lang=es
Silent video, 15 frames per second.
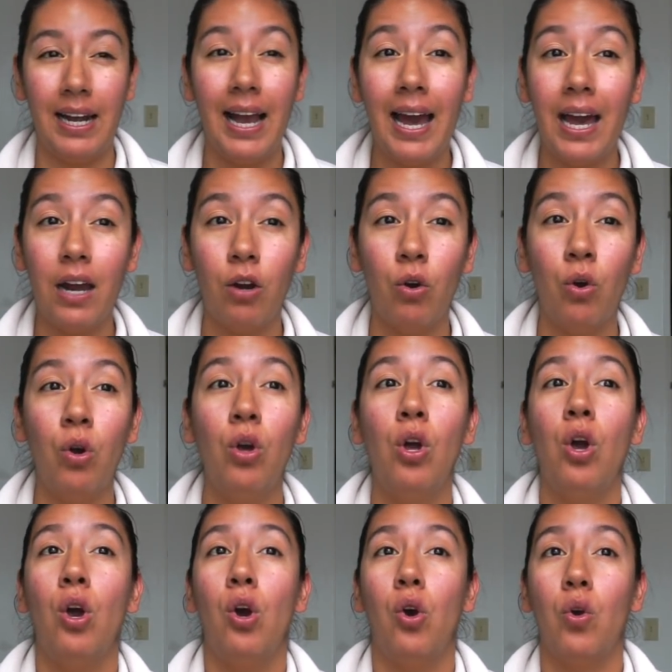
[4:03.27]
carro
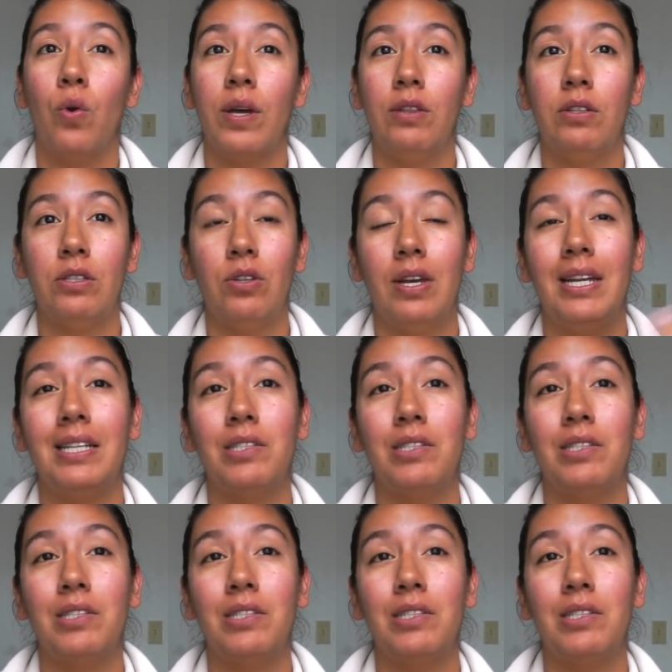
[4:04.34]
o cuando estoy en la